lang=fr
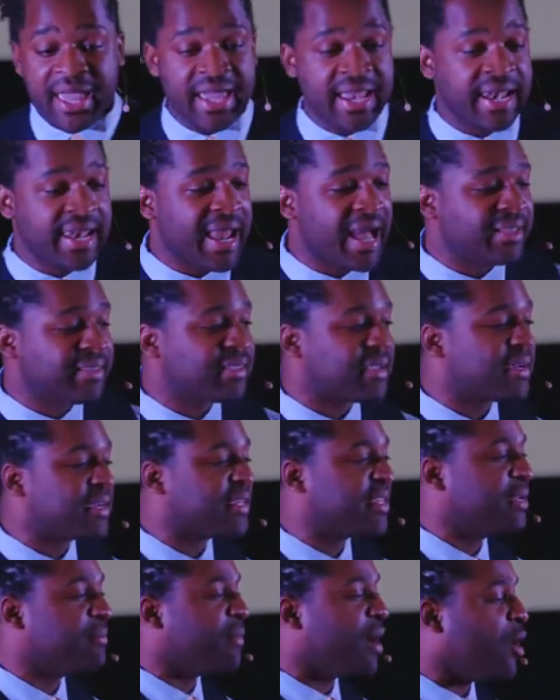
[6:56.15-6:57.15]
Et là,
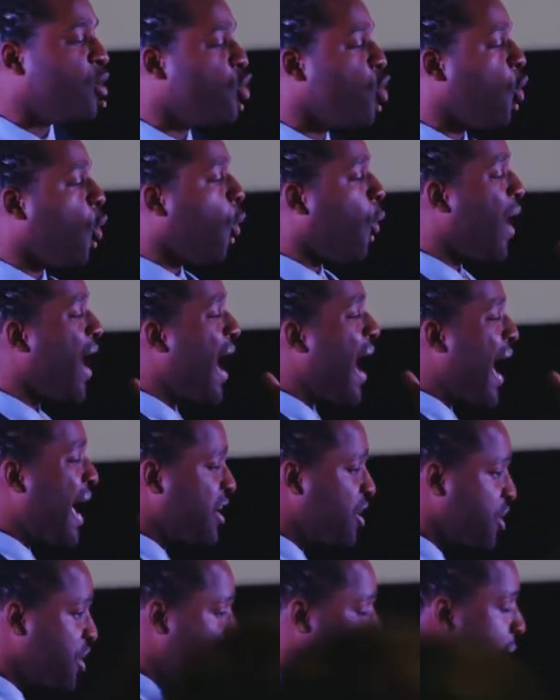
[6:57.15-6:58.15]
tranquillement, le roi
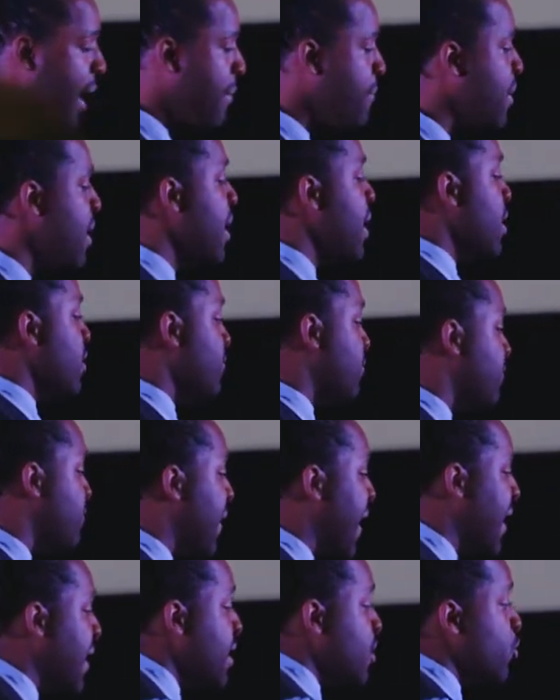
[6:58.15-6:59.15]
Achab
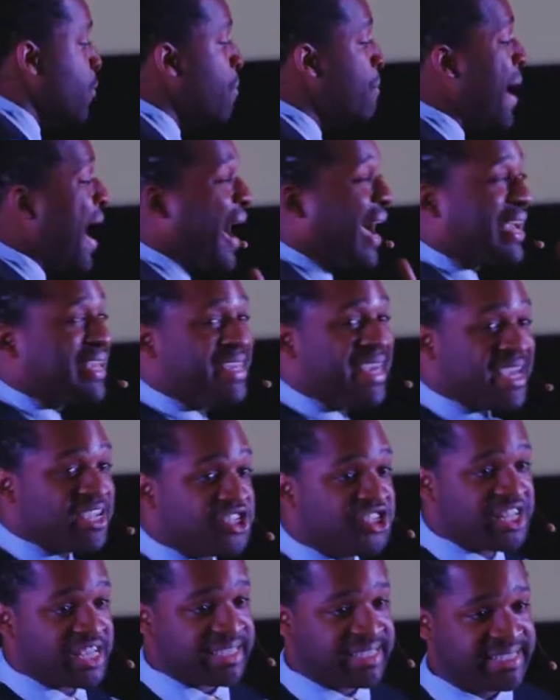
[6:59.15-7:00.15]
va marier
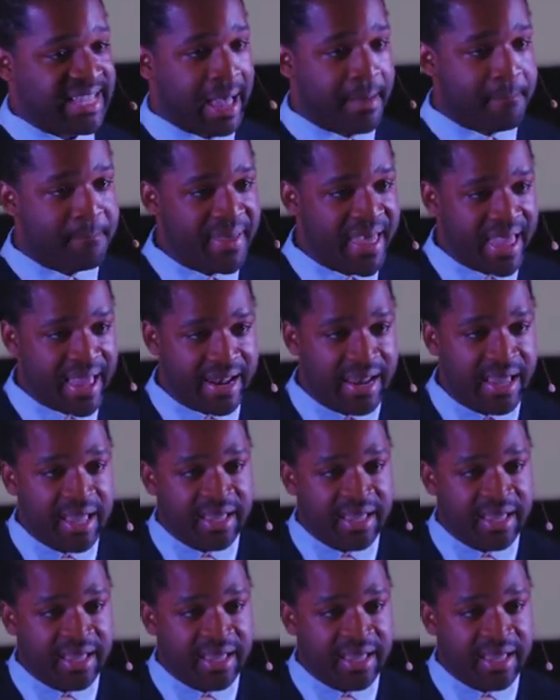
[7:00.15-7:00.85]
Jézabel,